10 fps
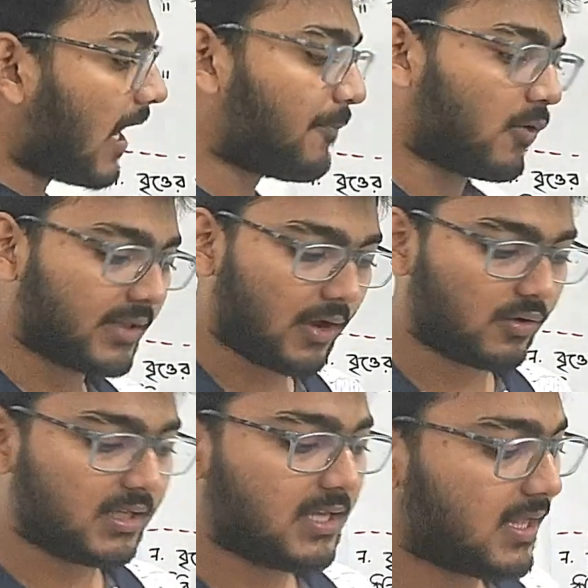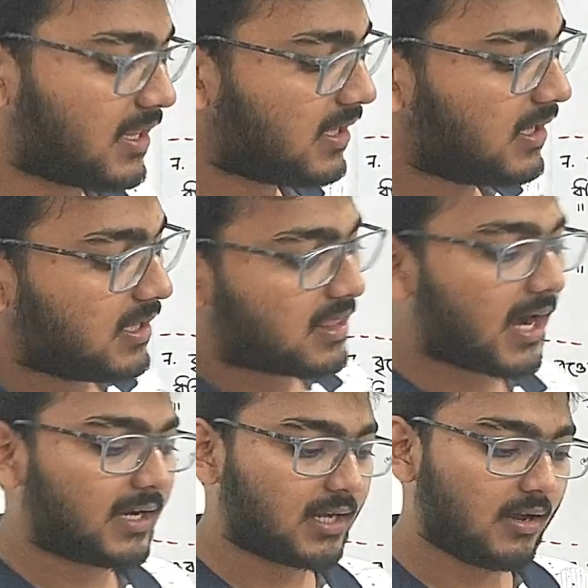তারপর দেখো কি দিয়েছে
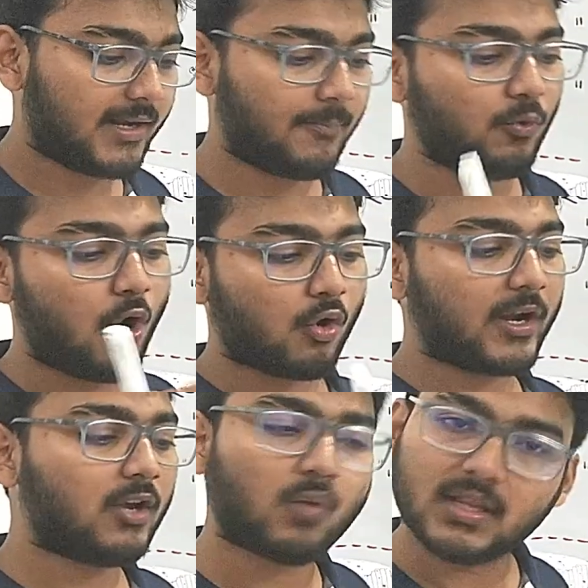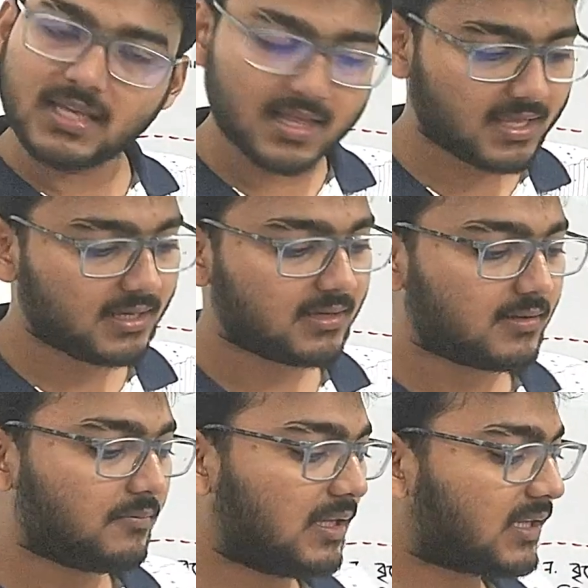চারেরটা এটা পুরো অঙ্কটাই করে দিয়েছে
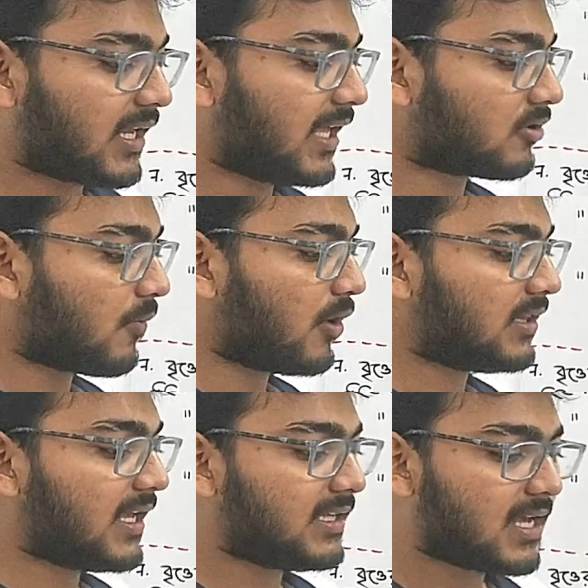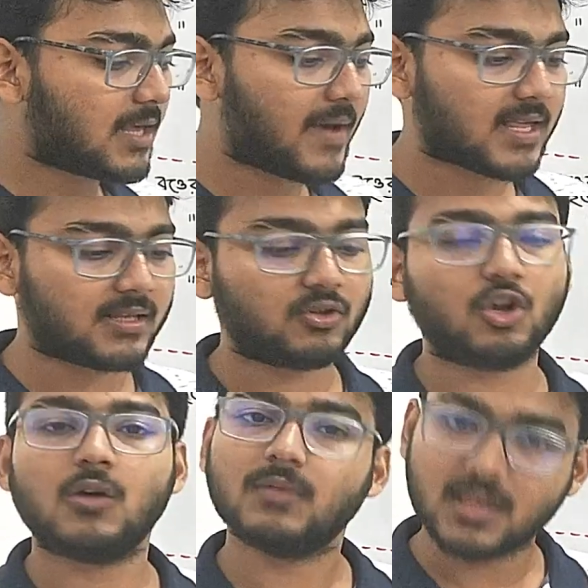বৃত্তের ক্ষেত্রফল দিয়ে দিয়েছে ব্যাসাতে
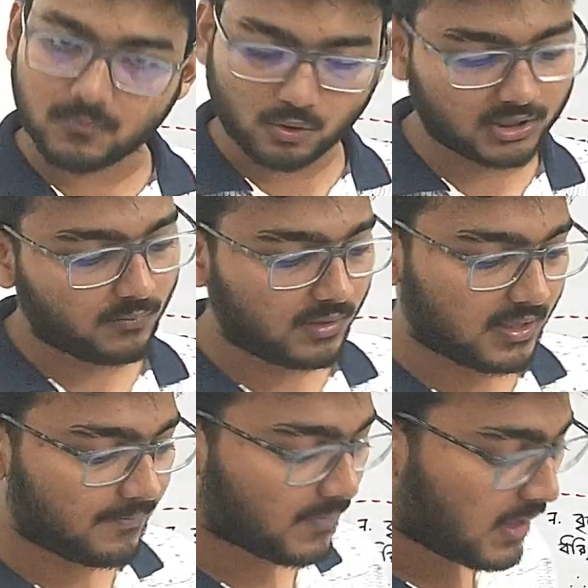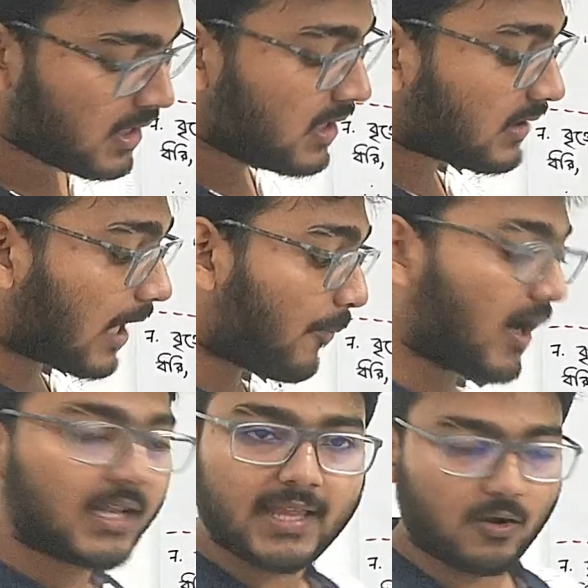দৈর্ঘ্য হিসেব করতে বলেছে
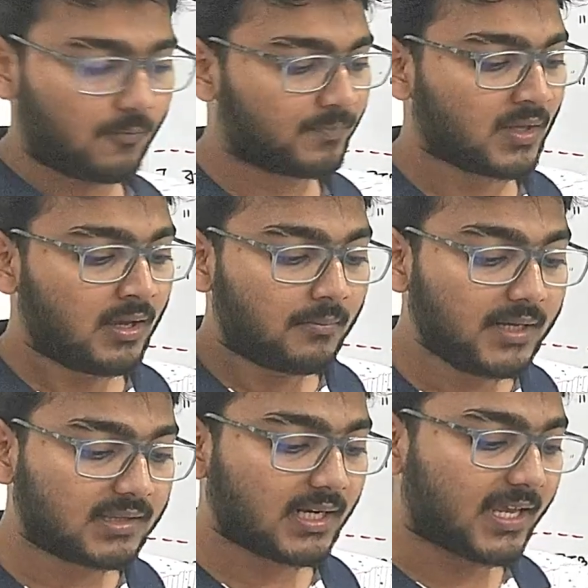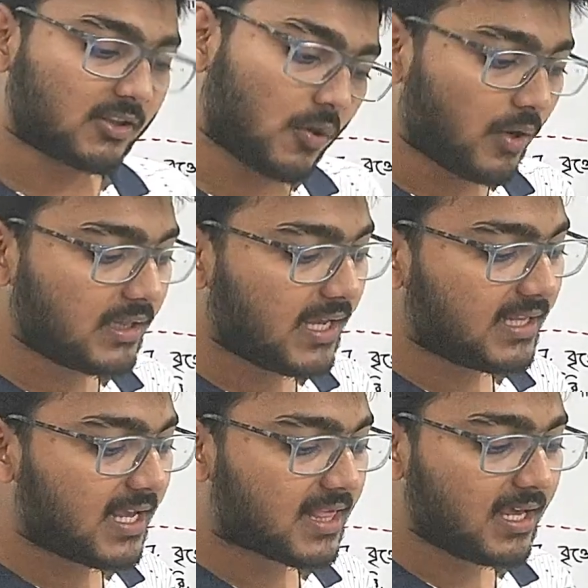তারপরেটা দেখো বৃত্তের ক্ষেত্রফল
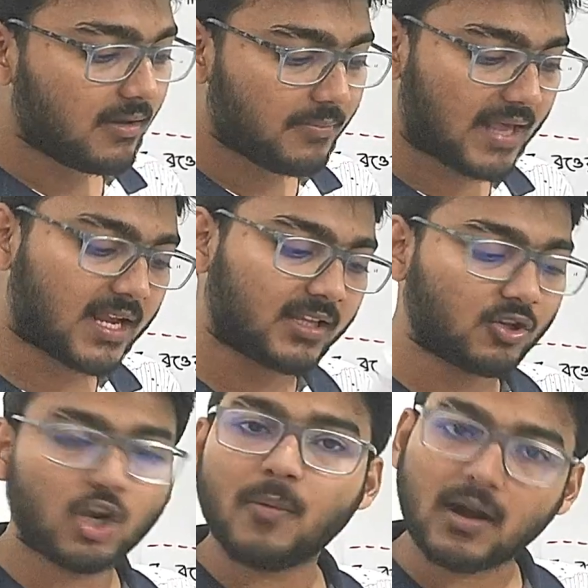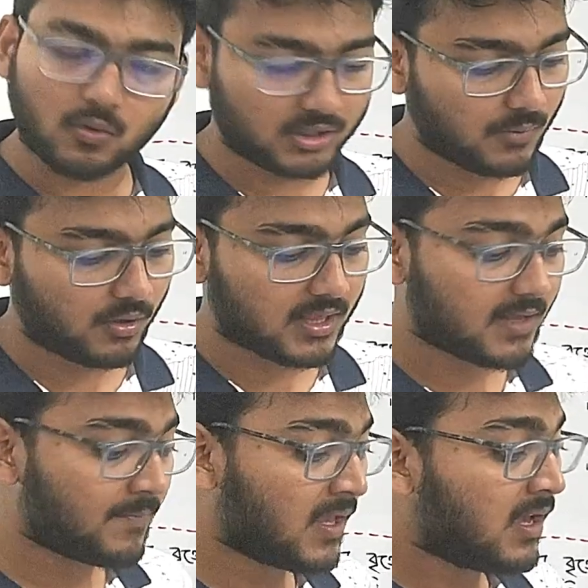দিয়ে দিয়েছে ব্যাসার্ধের দৈর্ঘ্য বার করতে
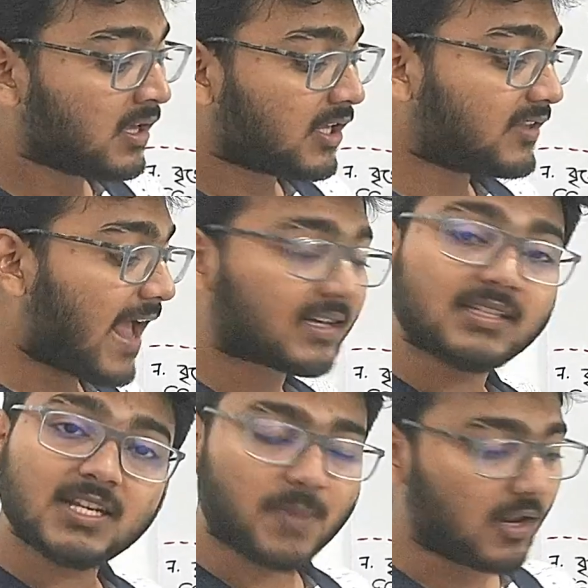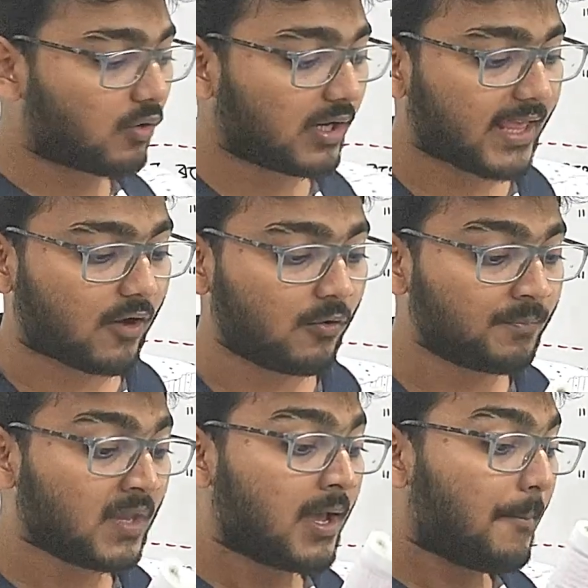বলেছে কিন্তু একটা জিনিস ভালো করে দেখো
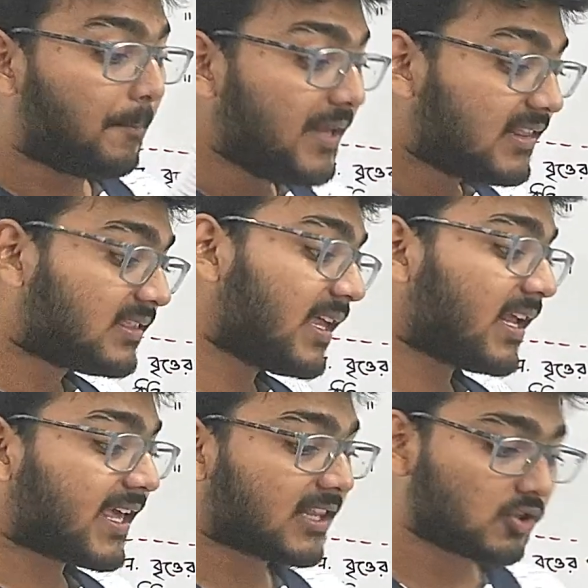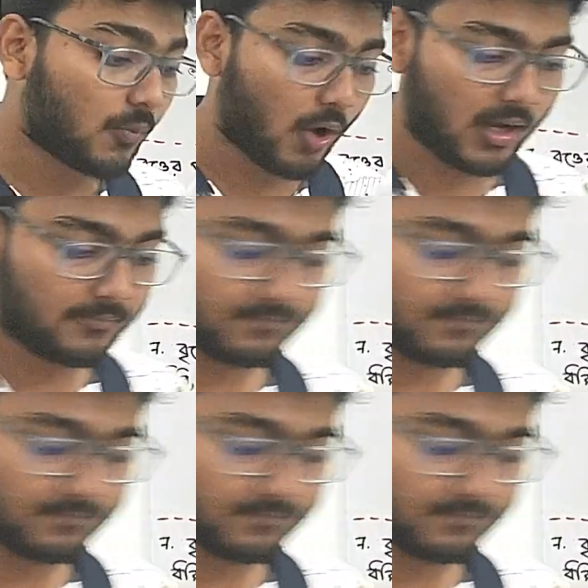বৃত্তের ক্ষেত্রফল